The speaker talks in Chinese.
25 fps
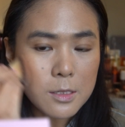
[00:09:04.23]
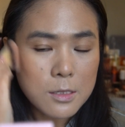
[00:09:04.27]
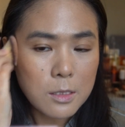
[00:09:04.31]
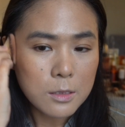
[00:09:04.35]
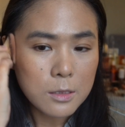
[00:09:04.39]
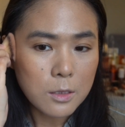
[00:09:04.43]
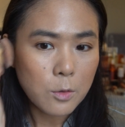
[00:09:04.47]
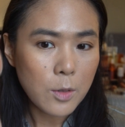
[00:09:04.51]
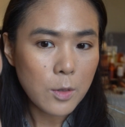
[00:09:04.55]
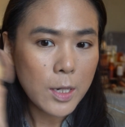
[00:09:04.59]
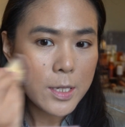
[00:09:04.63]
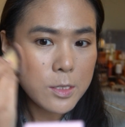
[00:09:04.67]
色
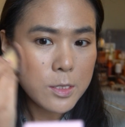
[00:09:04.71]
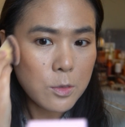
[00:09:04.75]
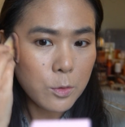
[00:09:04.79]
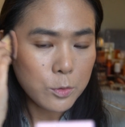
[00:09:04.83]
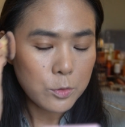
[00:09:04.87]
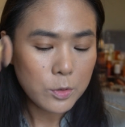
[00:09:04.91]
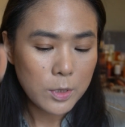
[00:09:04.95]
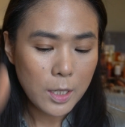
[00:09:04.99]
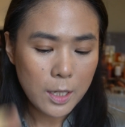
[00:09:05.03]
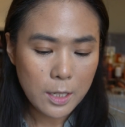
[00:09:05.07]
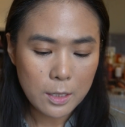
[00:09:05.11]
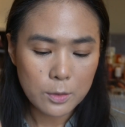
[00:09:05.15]
的关系，我觉
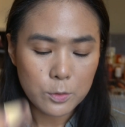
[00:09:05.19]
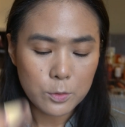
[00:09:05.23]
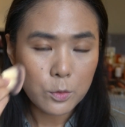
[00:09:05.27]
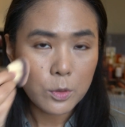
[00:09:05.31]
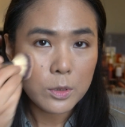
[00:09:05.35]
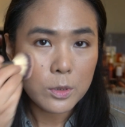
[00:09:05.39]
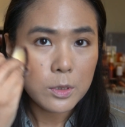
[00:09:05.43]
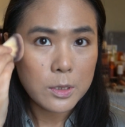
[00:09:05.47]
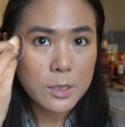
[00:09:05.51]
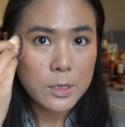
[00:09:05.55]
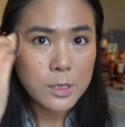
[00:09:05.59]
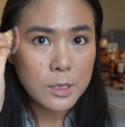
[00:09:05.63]
得很多
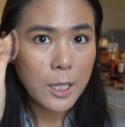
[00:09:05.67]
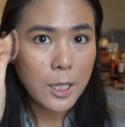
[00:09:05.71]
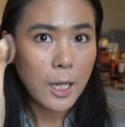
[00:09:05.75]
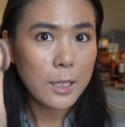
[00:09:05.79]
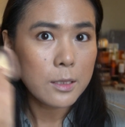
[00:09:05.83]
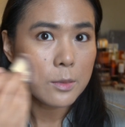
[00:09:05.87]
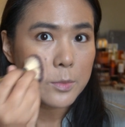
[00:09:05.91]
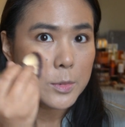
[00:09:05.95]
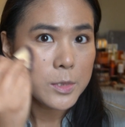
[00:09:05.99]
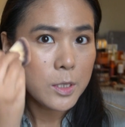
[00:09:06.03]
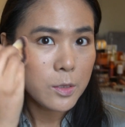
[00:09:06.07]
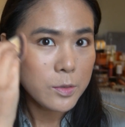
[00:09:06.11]
的其他
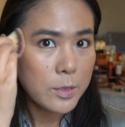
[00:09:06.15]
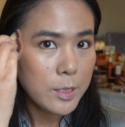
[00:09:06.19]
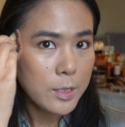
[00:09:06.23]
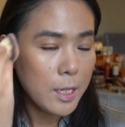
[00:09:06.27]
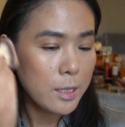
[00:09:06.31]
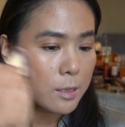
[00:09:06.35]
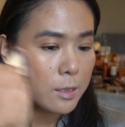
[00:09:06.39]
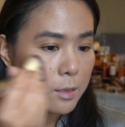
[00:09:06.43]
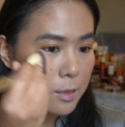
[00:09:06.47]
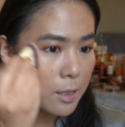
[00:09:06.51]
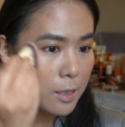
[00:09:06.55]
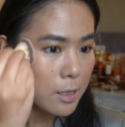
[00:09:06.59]
的比较
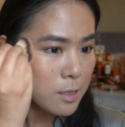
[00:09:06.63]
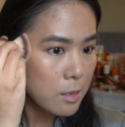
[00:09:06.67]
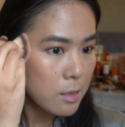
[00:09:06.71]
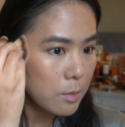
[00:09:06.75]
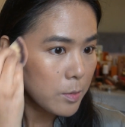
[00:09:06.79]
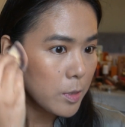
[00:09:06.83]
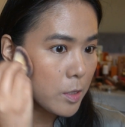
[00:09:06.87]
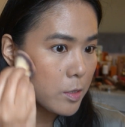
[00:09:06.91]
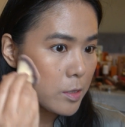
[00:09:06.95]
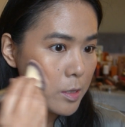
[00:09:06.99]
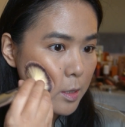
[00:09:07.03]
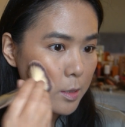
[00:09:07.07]
艳的颜色、比
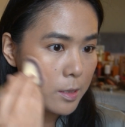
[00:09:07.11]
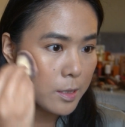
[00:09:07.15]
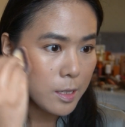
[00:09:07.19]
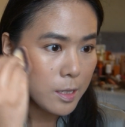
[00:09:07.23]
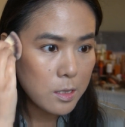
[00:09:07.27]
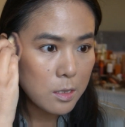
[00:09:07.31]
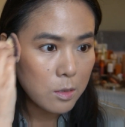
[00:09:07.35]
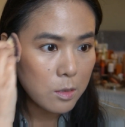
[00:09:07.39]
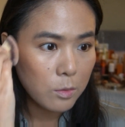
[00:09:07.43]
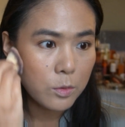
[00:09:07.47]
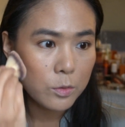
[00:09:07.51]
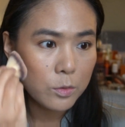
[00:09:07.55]
较深的颜
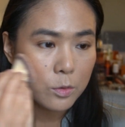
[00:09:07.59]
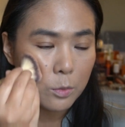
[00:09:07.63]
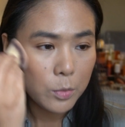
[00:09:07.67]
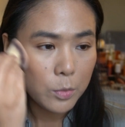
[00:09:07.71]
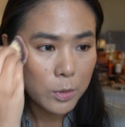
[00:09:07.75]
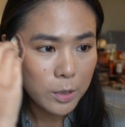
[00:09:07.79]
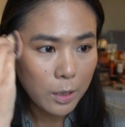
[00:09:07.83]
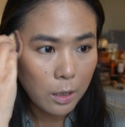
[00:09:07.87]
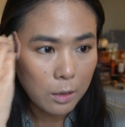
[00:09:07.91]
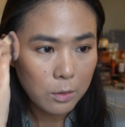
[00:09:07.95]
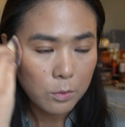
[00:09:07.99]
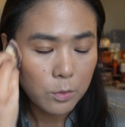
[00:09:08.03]
色我都用不
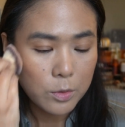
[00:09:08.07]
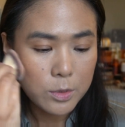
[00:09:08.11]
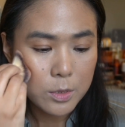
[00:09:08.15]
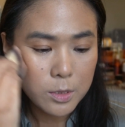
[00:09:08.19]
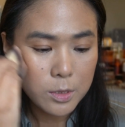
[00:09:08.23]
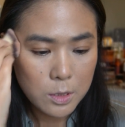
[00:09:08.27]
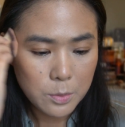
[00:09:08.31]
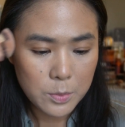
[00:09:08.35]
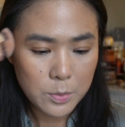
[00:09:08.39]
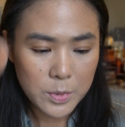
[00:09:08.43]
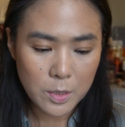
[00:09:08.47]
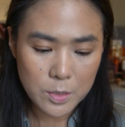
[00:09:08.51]
了。我自
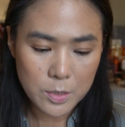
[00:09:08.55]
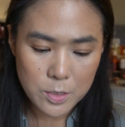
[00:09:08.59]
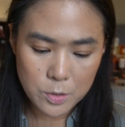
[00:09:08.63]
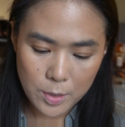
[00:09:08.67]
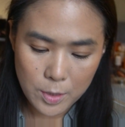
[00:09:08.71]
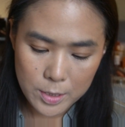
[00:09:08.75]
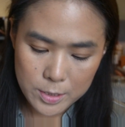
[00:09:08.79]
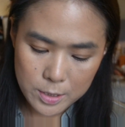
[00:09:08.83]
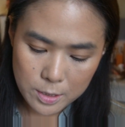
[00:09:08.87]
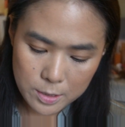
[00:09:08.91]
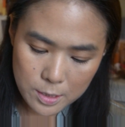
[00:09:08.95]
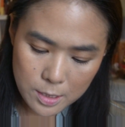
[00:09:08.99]
己比较喜
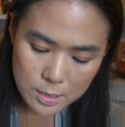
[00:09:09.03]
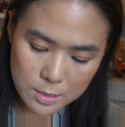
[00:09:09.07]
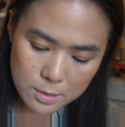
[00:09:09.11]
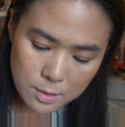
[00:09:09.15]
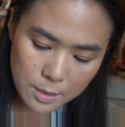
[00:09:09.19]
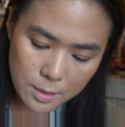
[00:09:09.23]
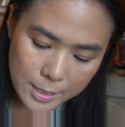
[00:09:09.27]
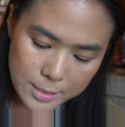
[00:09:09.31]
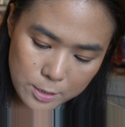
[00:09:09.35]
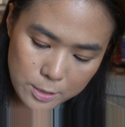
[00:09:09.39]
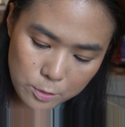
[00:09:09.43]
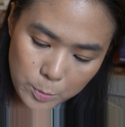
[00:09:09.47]
欢这个颜色，
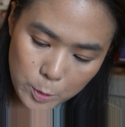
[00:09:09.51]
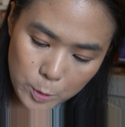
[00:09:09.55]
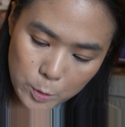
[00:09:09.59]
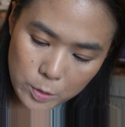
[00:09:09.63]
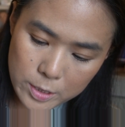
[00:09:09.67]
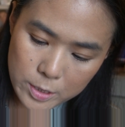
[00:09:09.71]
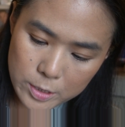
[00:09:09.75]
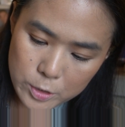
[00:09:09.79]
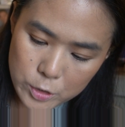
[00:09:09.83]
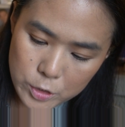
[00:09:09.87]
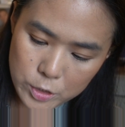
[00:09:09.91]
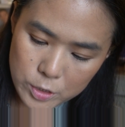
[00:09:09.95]
感兴趣朋友
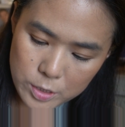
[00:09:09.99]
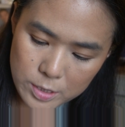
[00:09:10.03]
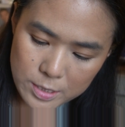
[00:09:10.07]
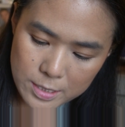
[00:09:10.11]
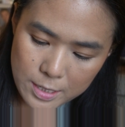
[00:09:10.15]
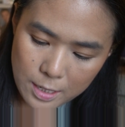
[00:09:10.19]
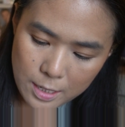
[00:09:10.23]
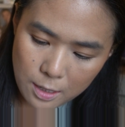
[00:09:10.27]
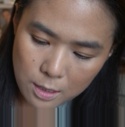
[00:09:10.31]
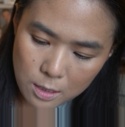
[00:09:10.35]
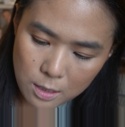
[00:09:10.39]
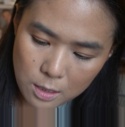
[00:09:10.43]
可以试一
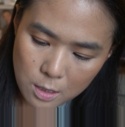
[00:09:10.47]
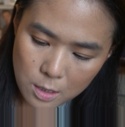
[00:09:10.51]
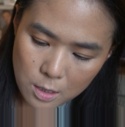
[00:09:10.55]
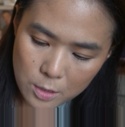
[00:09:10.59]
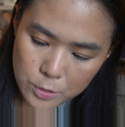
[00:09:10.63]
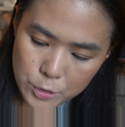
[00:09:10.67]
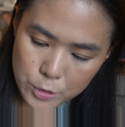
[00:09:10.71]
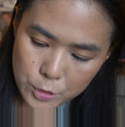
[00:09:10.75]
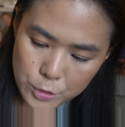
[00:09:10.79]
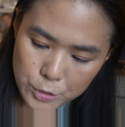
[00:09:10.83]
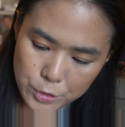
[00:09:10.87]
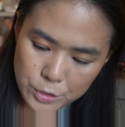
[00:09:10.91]
下啊。
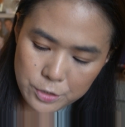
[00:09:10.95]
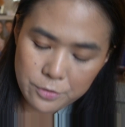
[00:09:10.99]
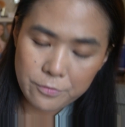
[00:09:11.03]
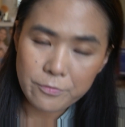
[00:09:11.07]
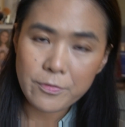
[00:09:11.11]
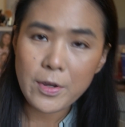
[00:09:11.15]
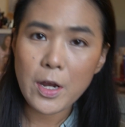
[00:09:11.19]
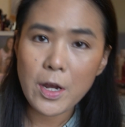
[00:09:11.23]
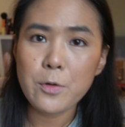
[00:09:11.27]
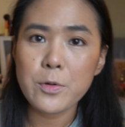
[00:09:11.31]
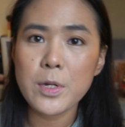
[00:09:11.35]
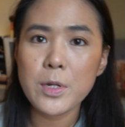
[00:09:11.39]
这个是
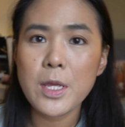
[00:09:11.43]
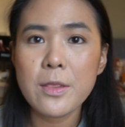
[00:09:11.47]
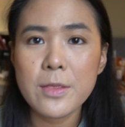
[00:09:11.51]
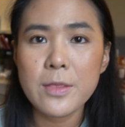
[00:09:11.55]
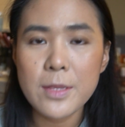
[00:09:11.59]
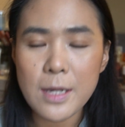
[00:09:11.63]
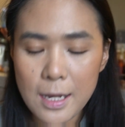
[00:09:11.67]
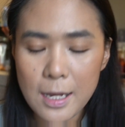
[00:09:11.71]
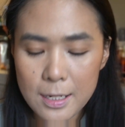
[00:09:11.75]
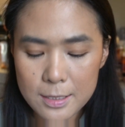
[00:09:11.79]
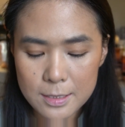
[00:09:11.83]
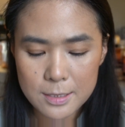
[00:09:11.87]
Very d
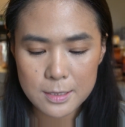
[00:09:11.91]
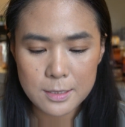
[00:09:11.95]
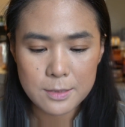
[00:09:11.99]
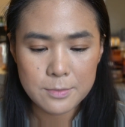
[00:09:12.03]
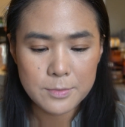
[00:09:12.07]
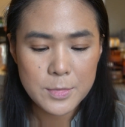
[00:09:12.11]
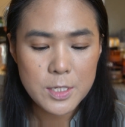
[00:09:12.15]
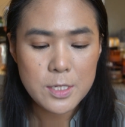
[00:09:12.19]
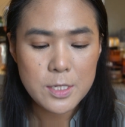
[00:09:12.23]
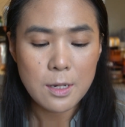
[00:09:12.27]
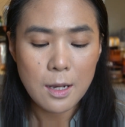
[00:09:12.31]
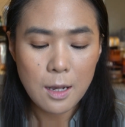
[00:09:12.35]
a t
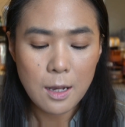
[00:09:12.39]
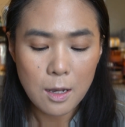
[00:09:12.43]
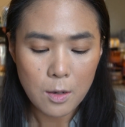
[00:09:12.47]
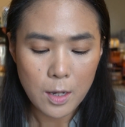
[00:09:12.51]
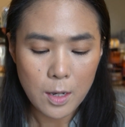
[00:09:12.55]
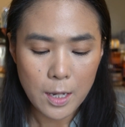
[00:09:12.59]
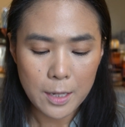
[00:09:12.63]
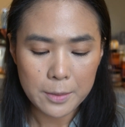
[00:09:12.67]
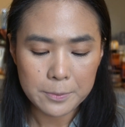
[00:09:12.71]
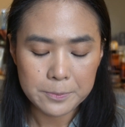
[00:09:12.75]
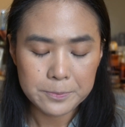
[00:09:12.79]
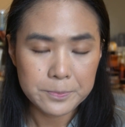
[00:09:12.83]
色号
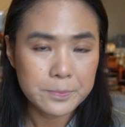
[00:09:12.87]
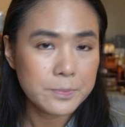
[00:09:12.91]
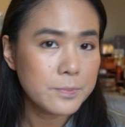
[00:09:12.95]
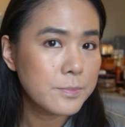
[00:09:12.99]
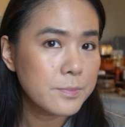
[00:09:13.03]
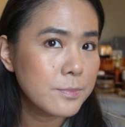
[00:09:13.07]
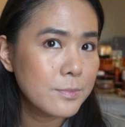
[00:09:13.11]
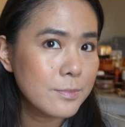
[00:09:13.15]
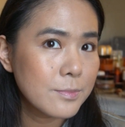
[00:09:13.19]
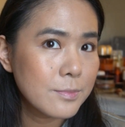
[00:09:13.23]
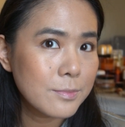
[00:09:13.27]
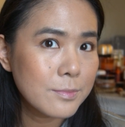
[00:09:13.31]
啊，
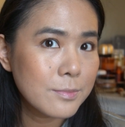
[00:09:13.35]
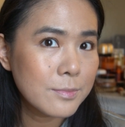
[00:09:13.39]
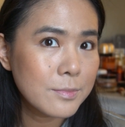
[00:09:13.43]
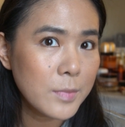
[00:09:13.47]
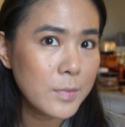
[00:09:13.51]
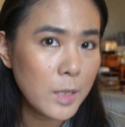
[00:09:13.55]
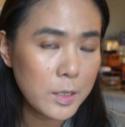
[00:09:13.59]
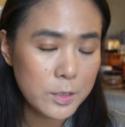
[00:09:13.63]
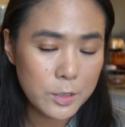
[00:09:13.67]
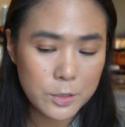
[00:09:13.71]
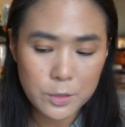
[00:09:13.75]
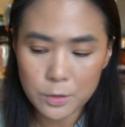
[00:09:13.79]

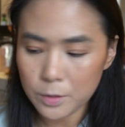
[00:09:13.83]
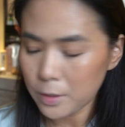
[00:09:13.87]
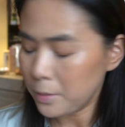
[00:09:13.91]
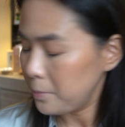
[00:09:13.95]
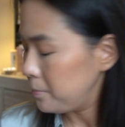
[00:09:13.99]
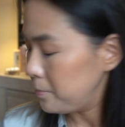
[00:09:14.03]
这种